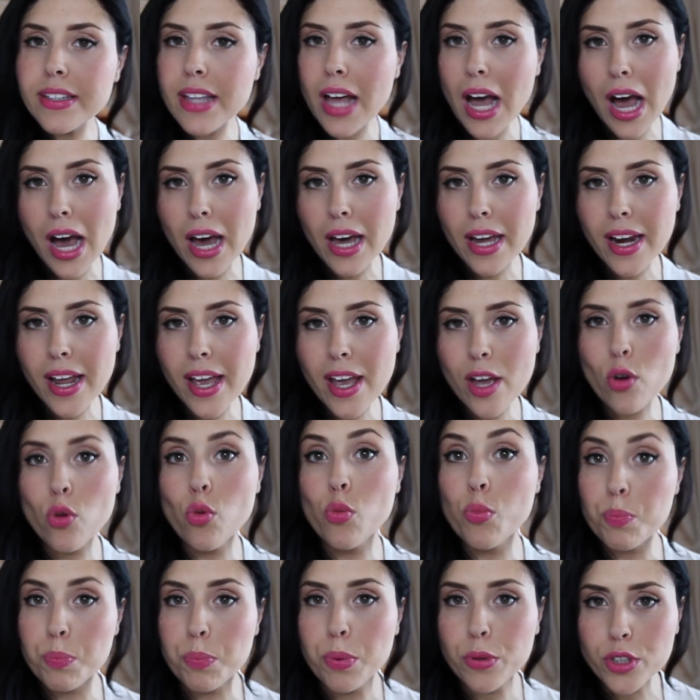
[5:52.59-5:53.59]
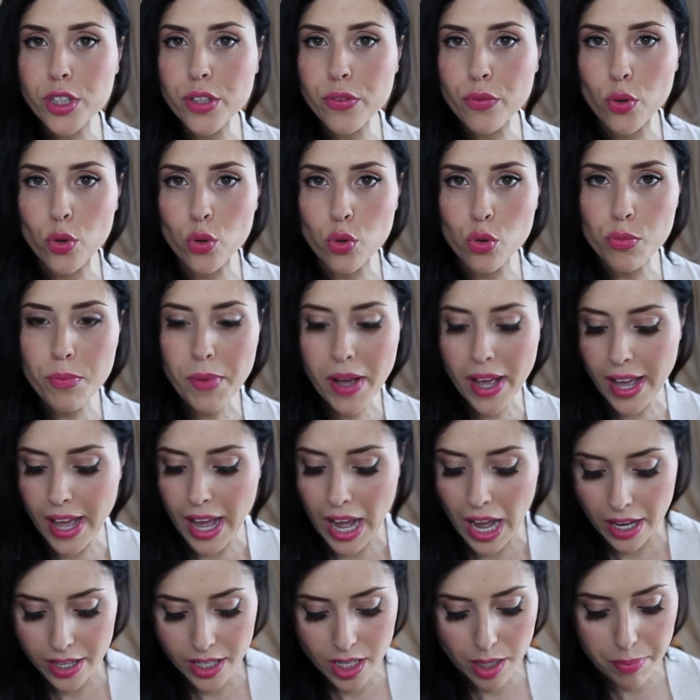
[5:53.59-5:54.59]
dare un po' di volume
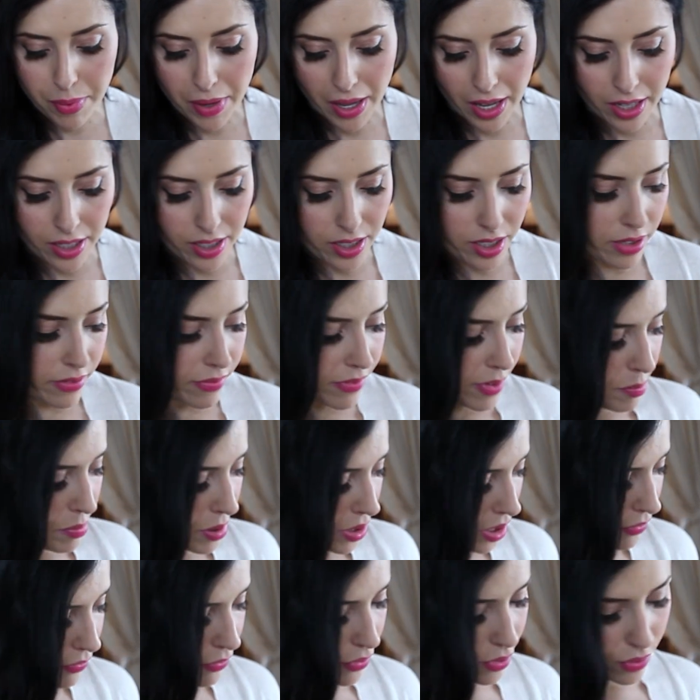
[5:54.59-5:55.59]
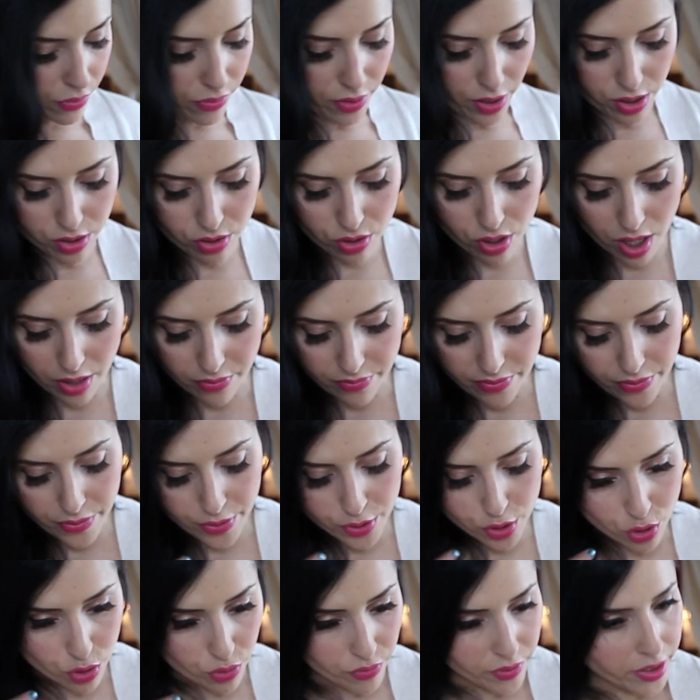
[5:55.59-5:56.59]
ai capelli, vabbè che ve lo fa, dai, vi
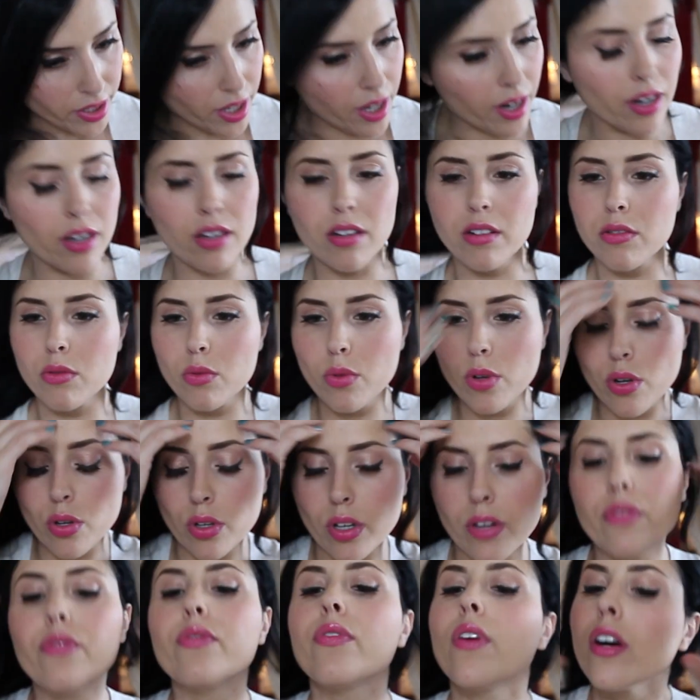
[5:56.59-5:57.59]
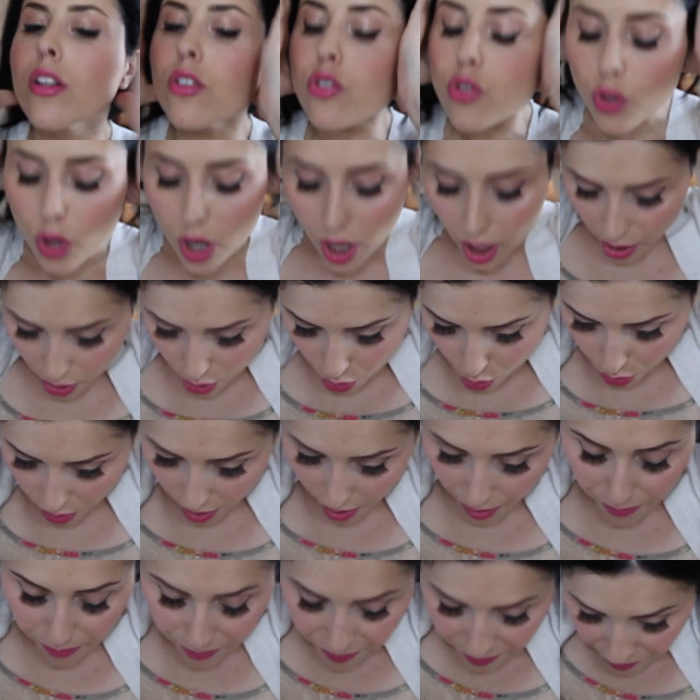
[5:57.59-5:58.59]
faccio vedere quello che faccio.
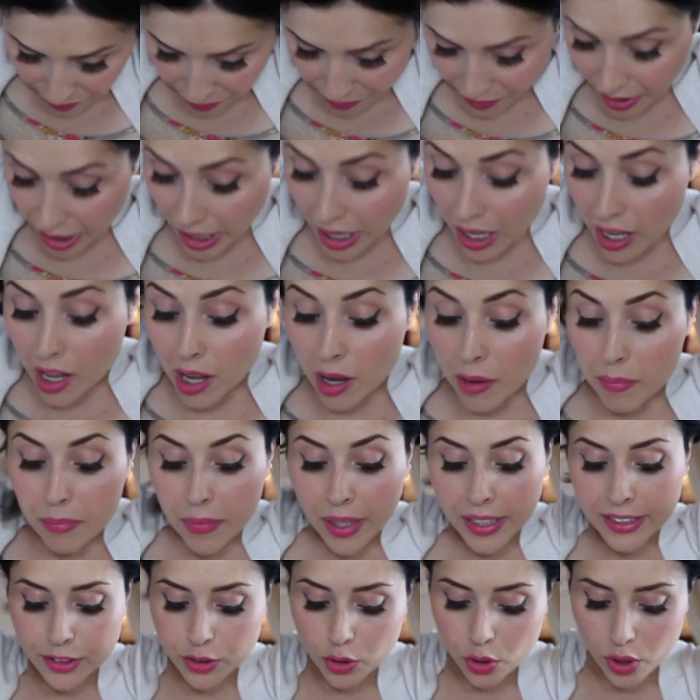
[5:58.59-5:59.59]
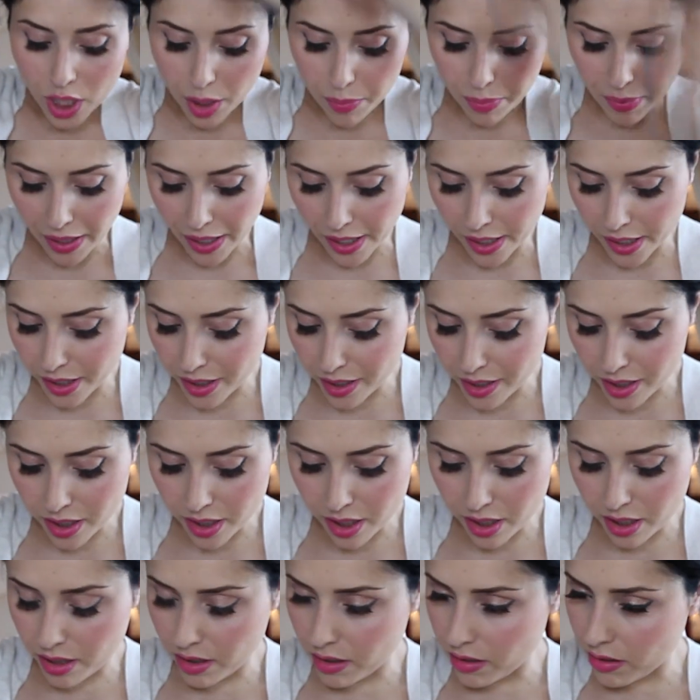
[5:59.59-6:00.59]
Allora, metto i
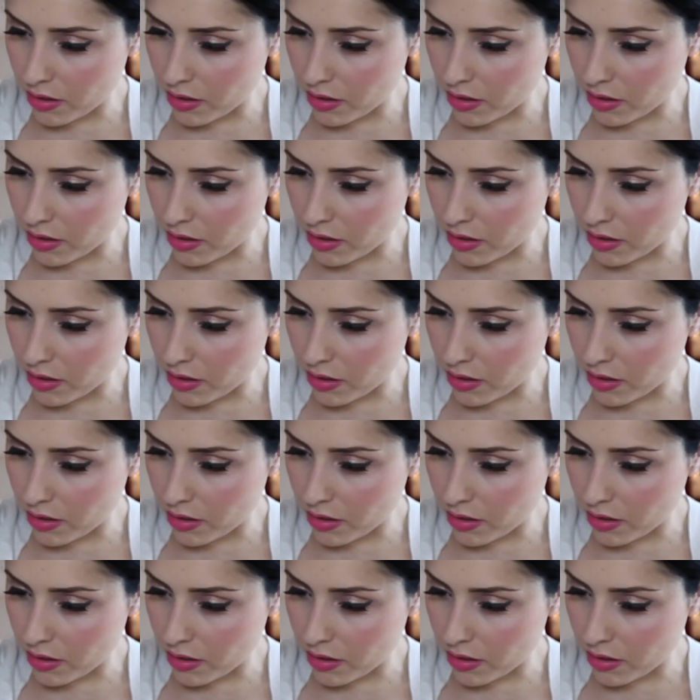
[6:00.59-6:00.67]
capelli